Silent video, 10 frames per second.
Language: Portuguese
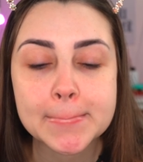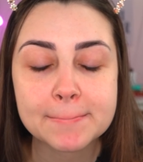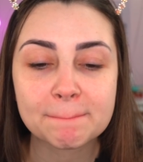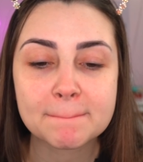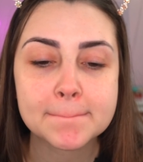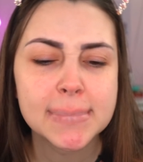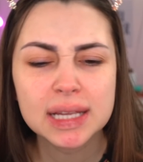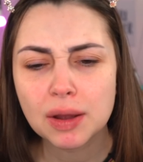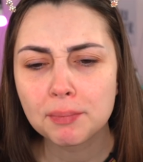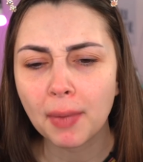hum,
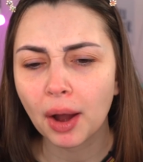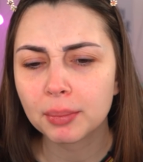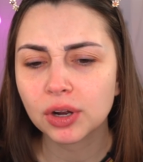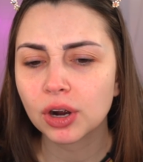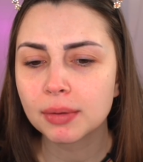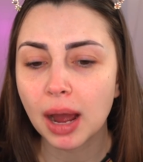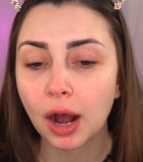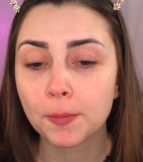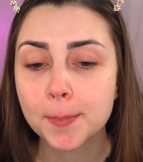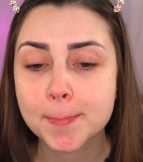mas é um balme
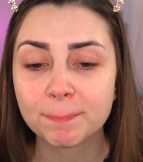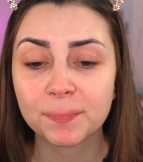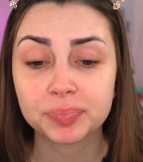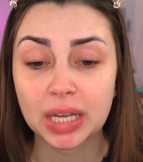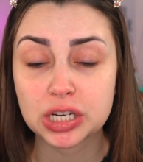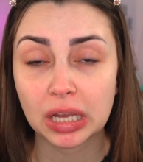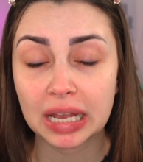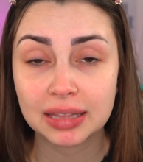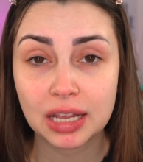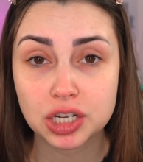normal. Achei que
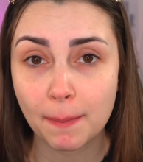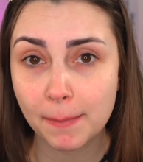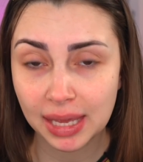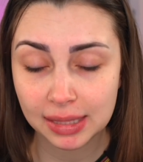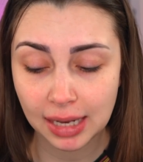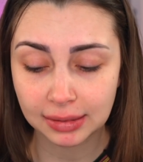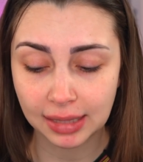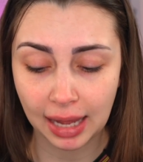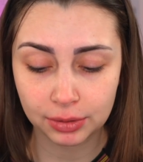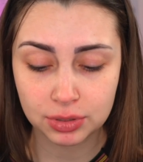ele deixa bem
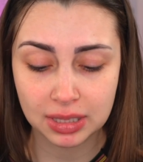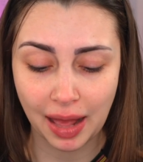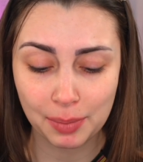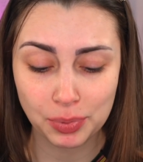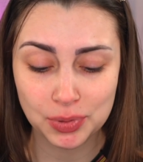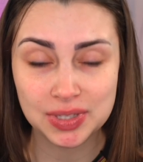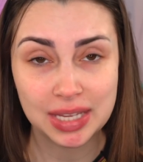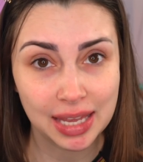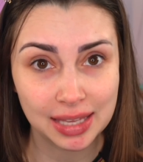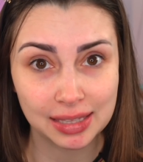hidratados os lábios
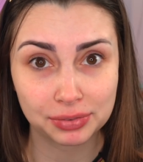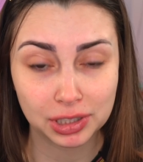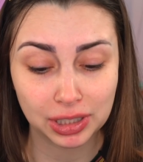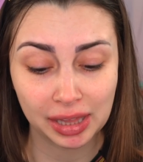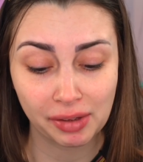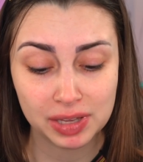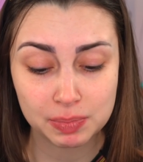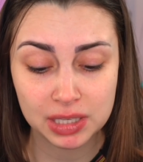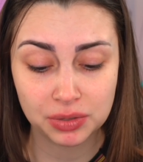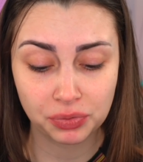e tá ficando cada vez
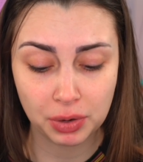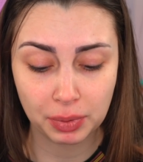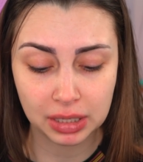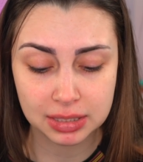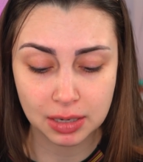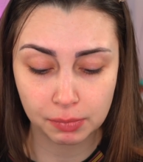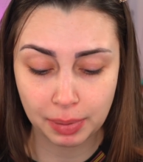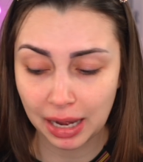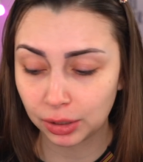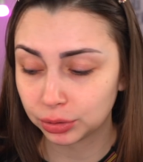mais frio aqui em São
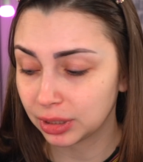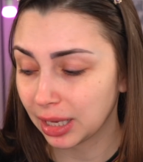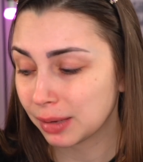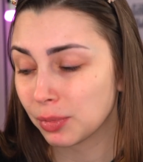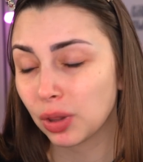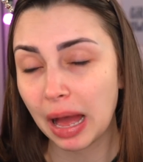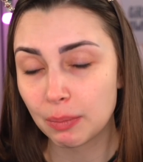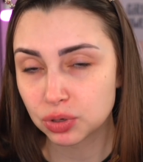Paulo. E aí meu lábio